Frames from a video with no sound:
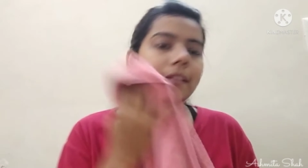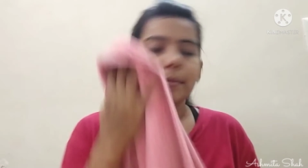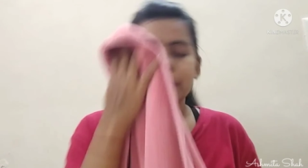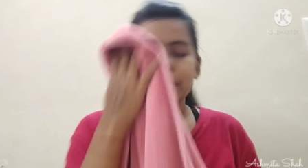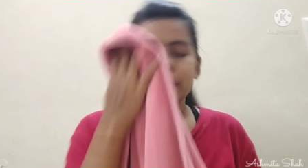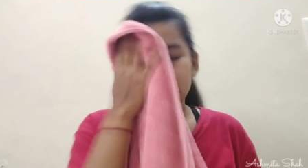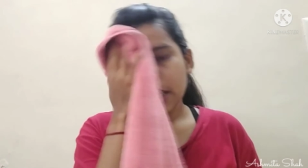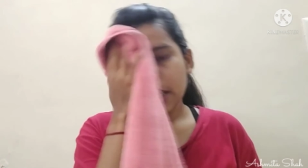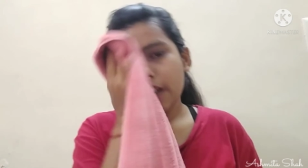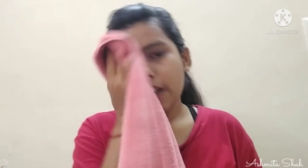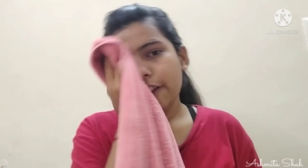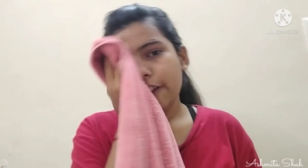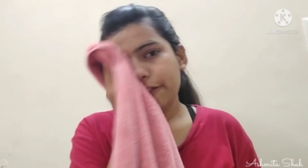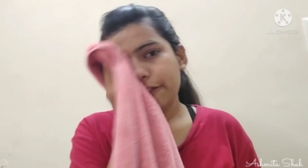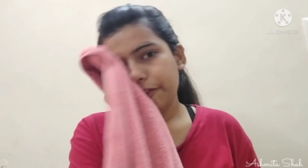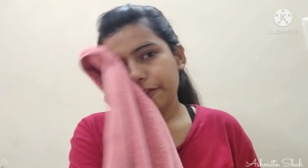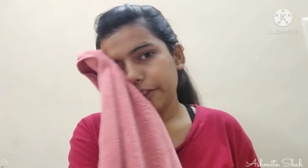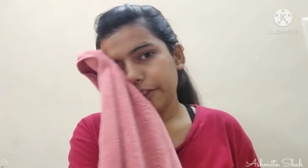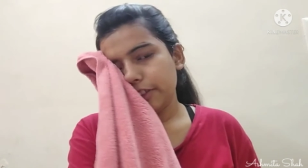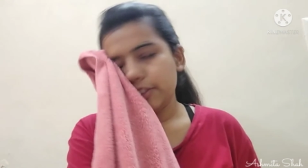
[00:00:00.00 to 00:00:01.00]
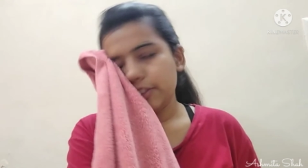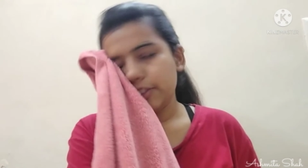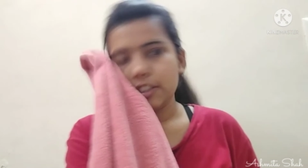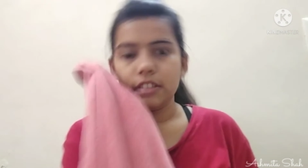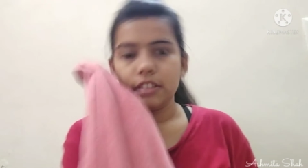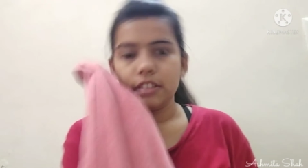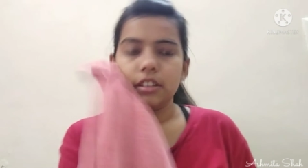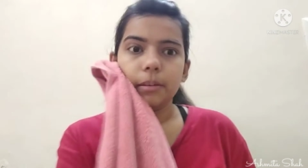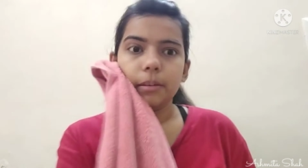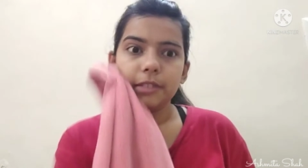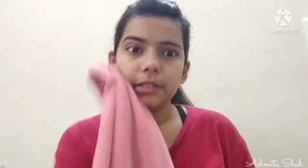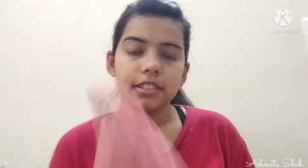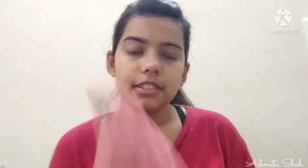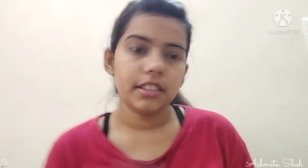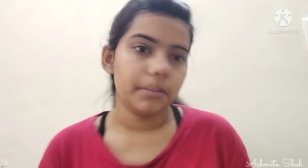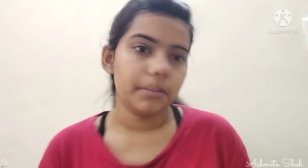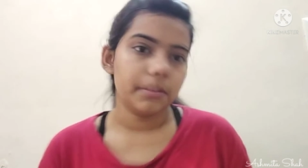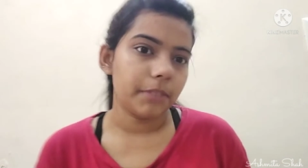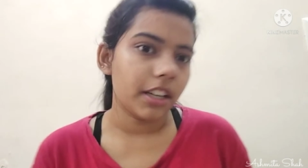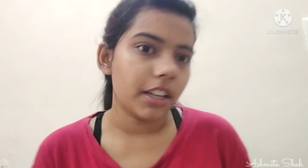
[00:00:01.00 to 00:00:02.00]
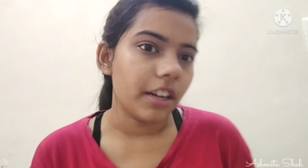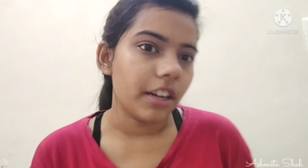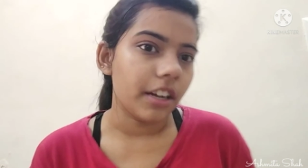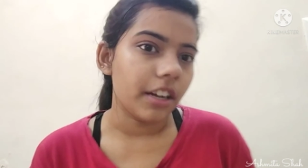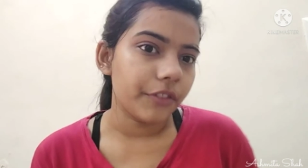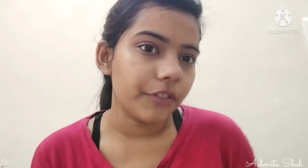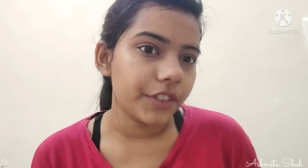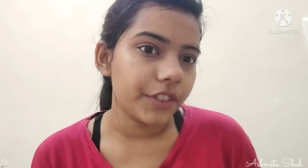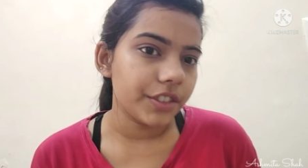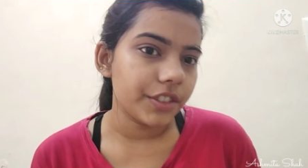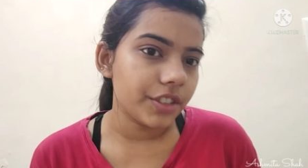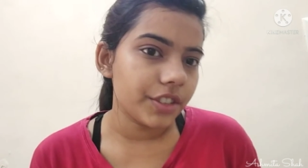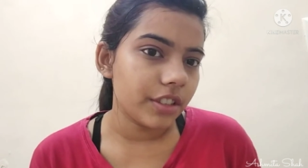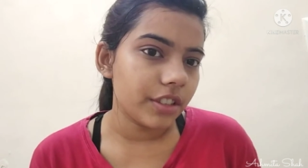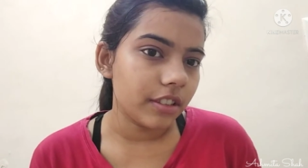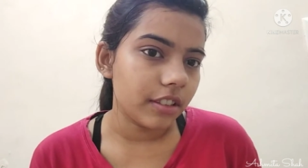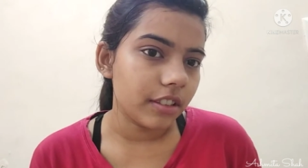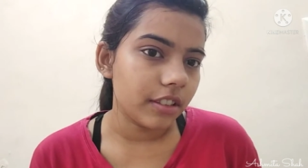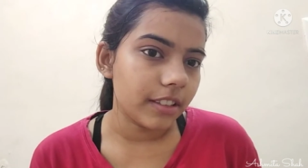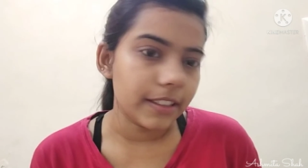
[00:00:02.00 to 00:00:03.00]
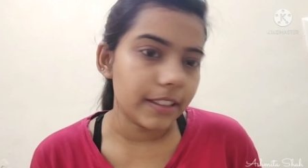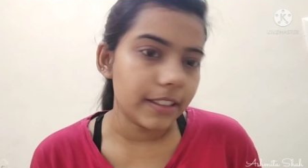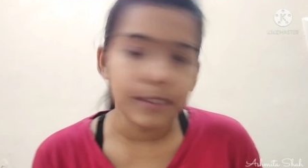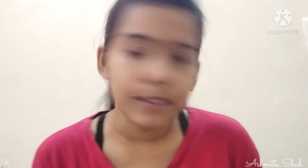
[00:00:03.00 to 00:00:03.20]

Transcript: मुझे काफ़ी अच्छा लग रहा है मेरी स्किन भी काफ़ी अच्छी लग रही है